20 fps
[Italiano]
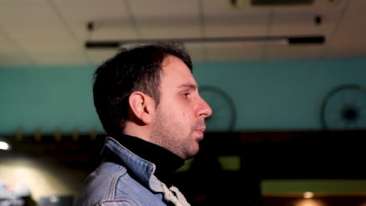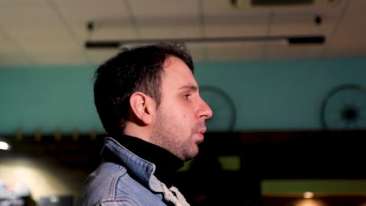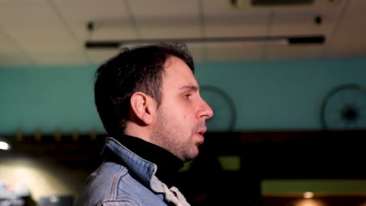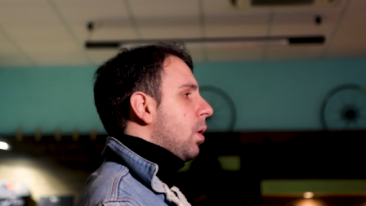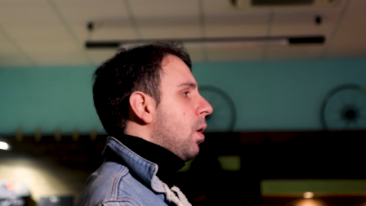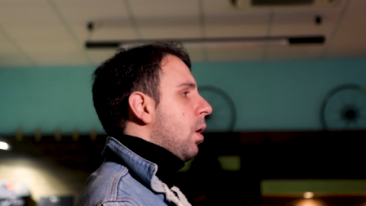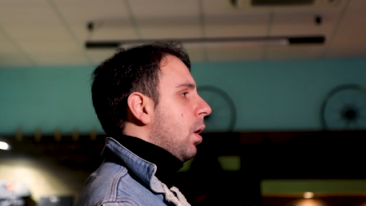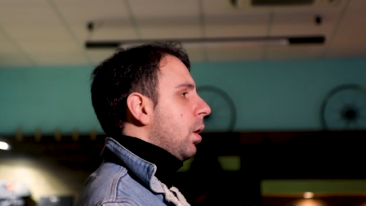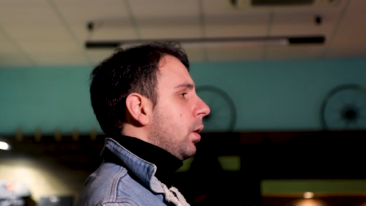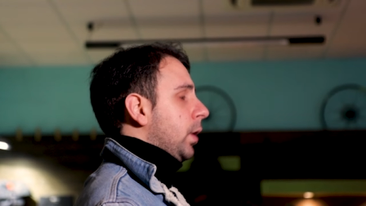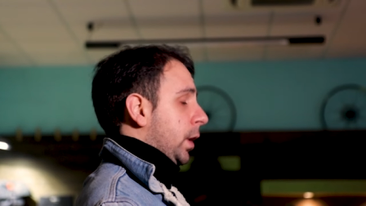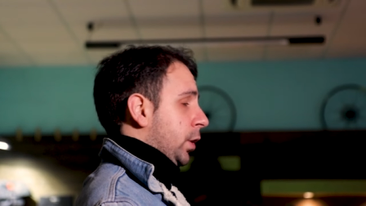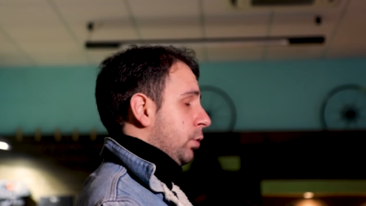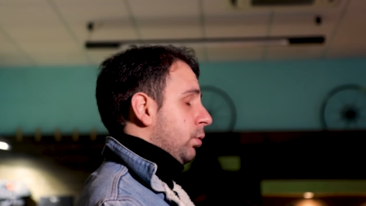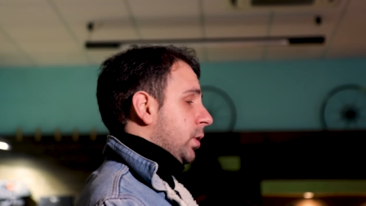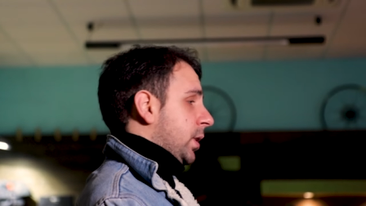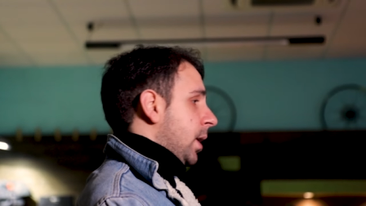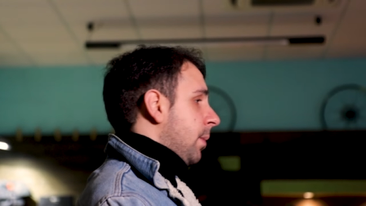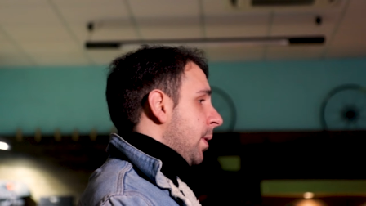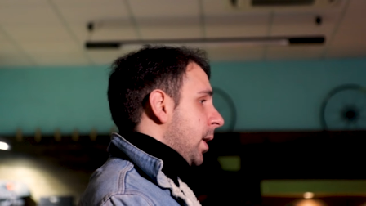può, e
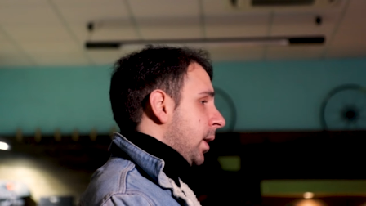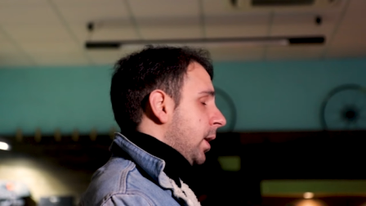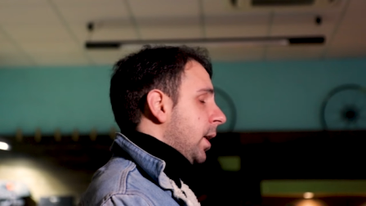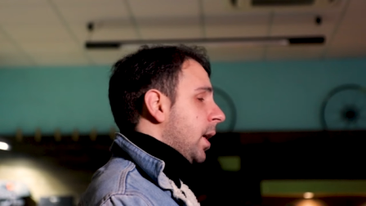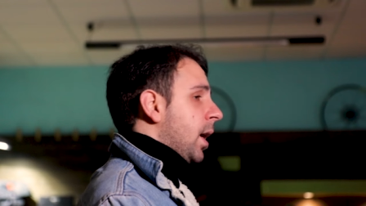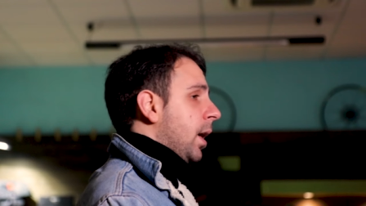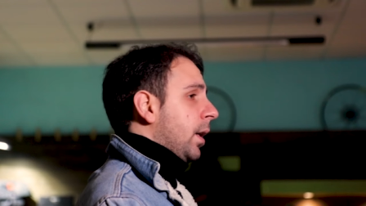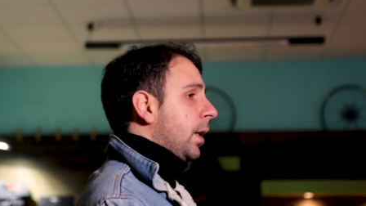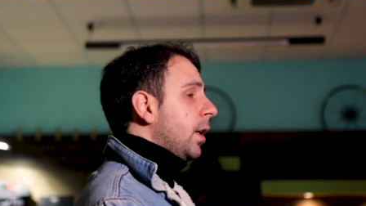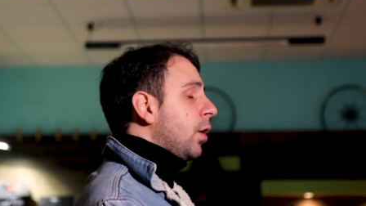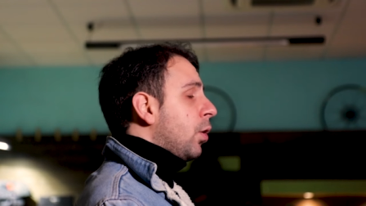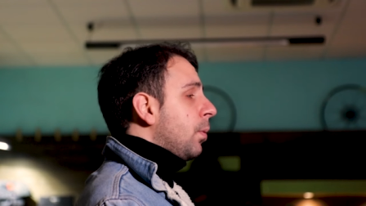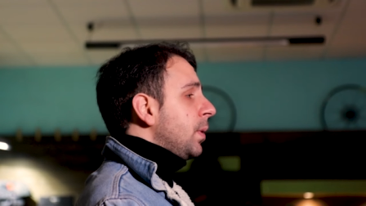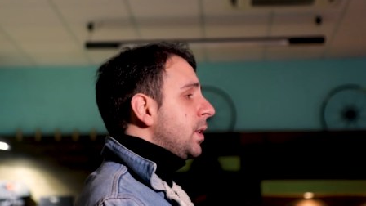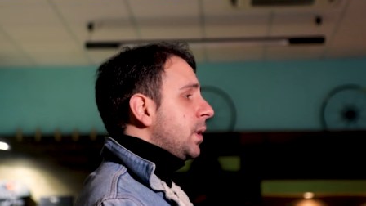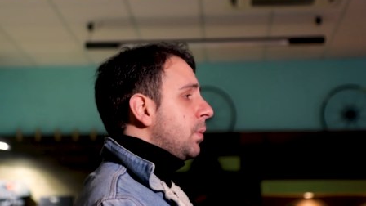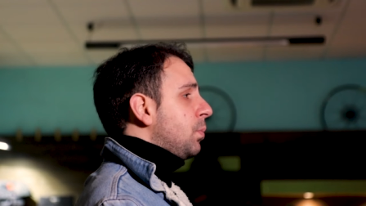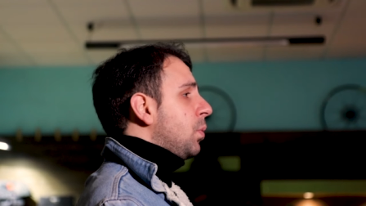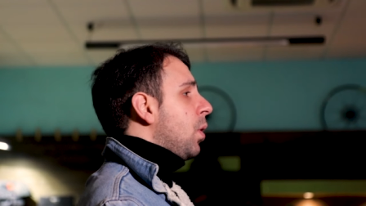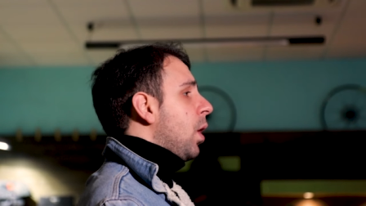giustamente anche come
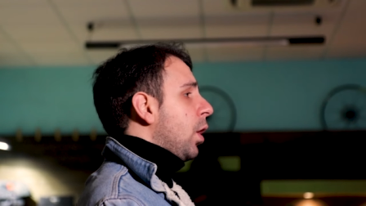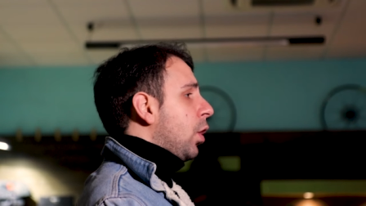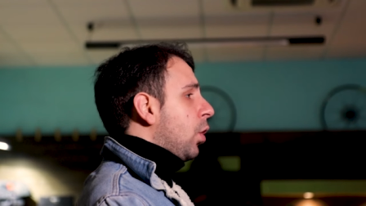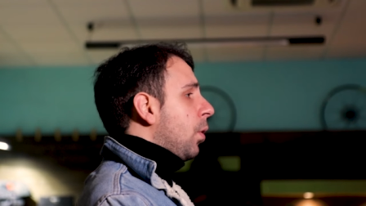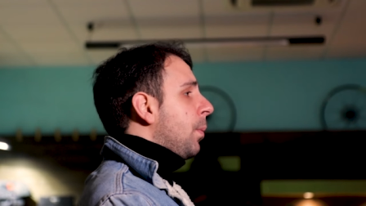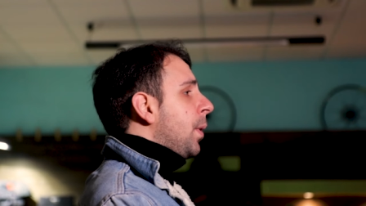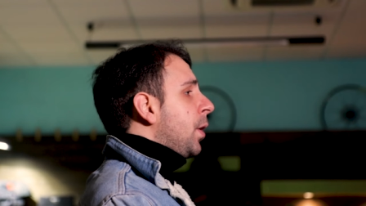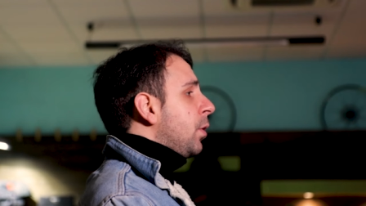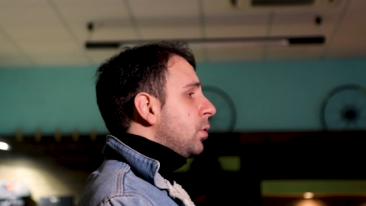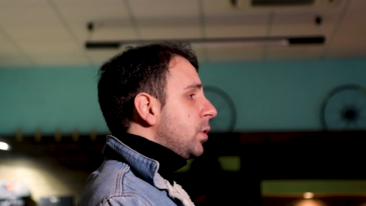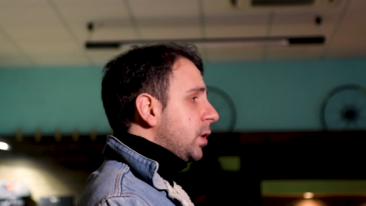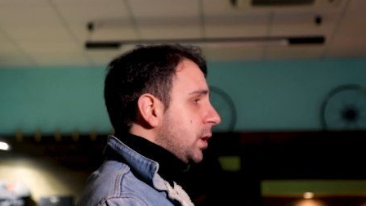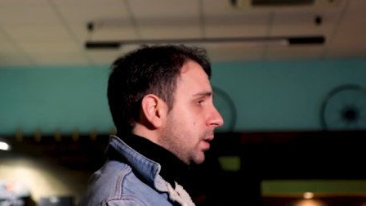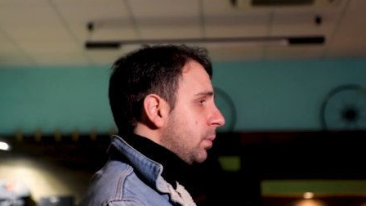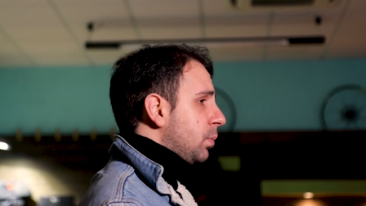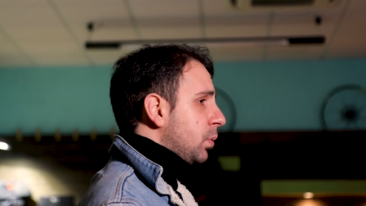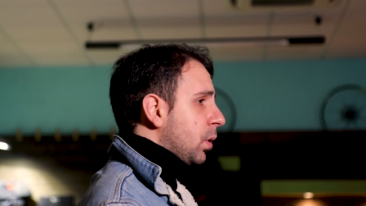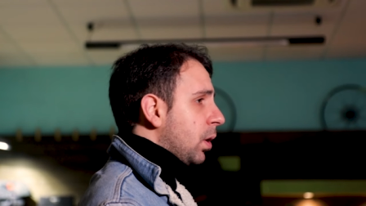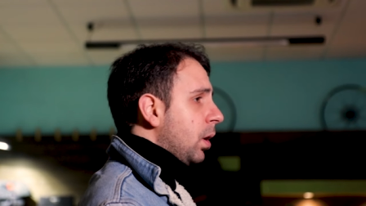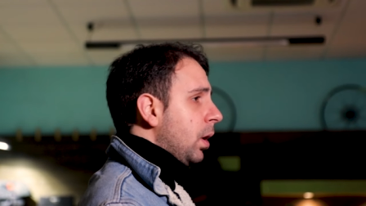si può e come non si
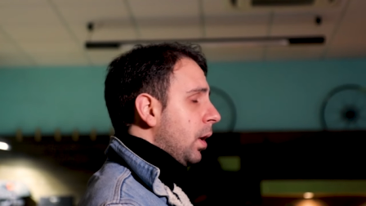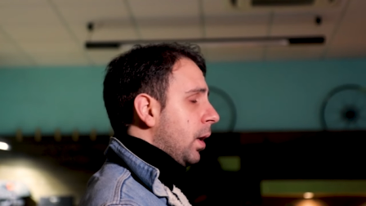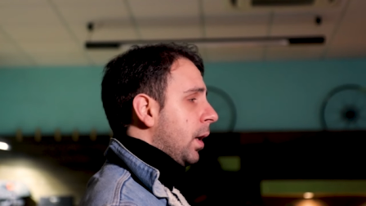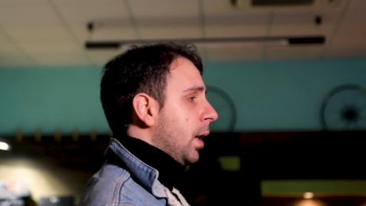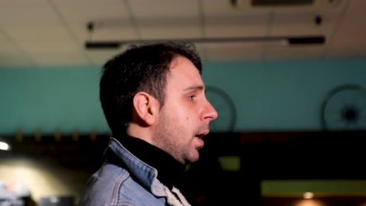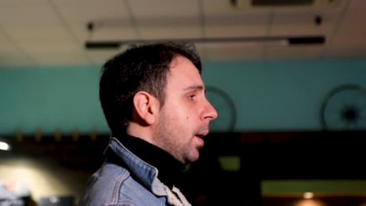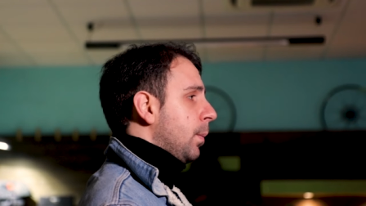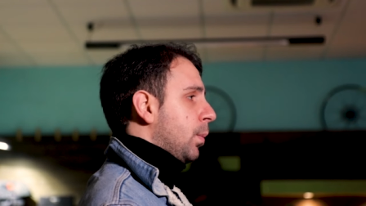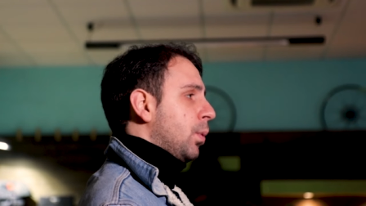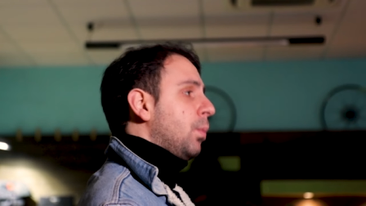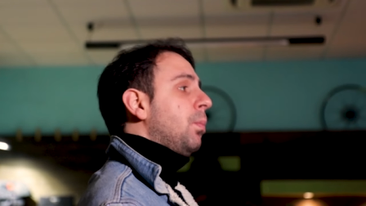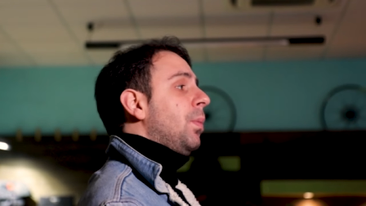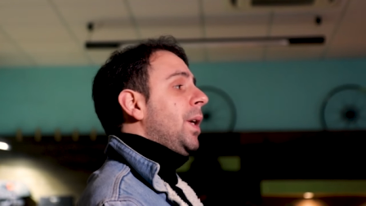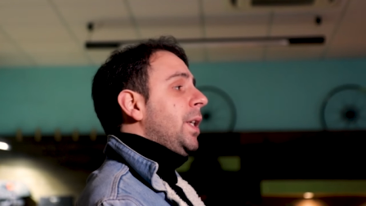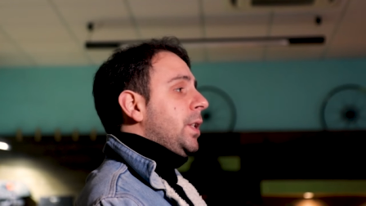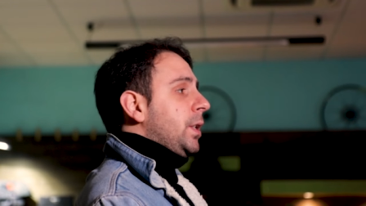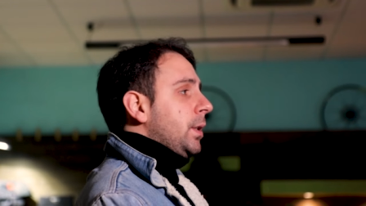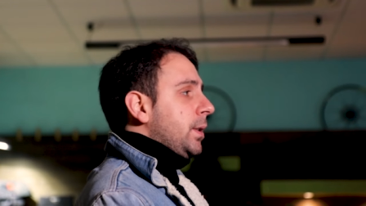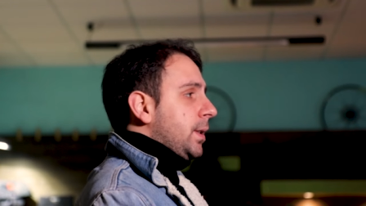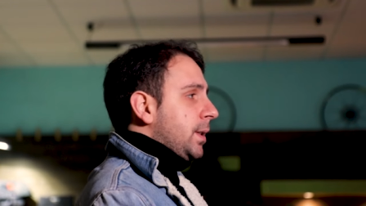può,
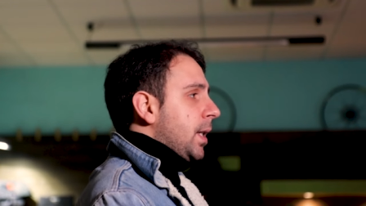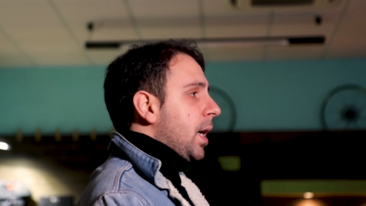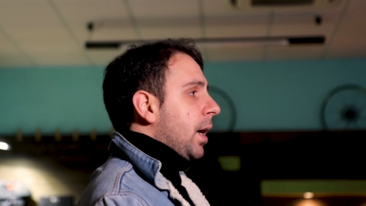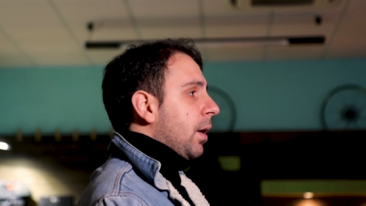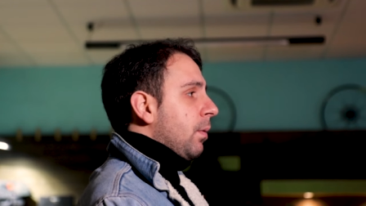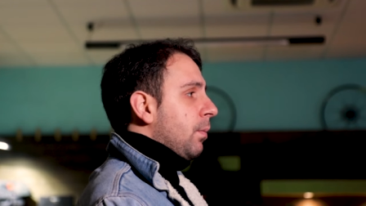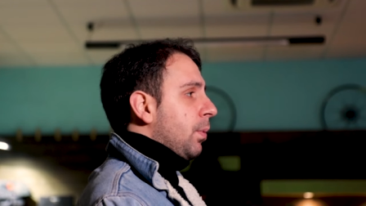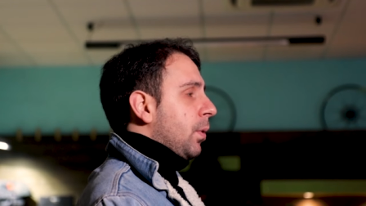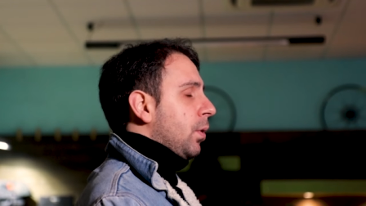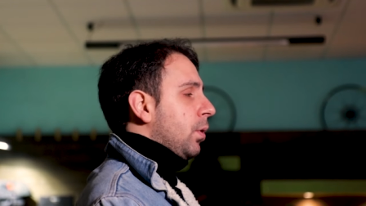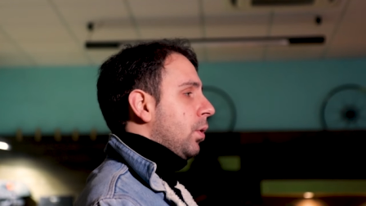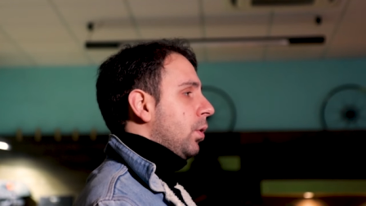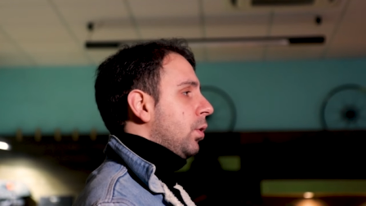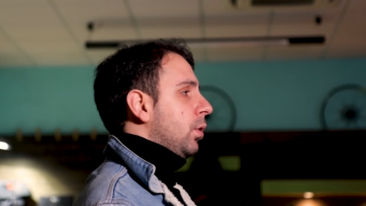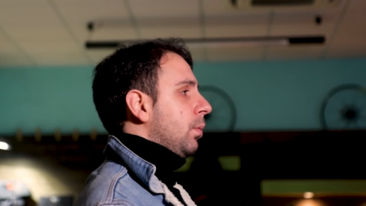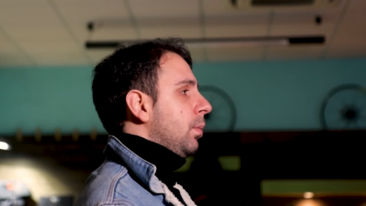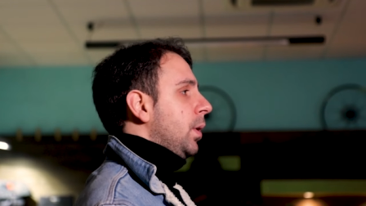pubblicizzare un prodotto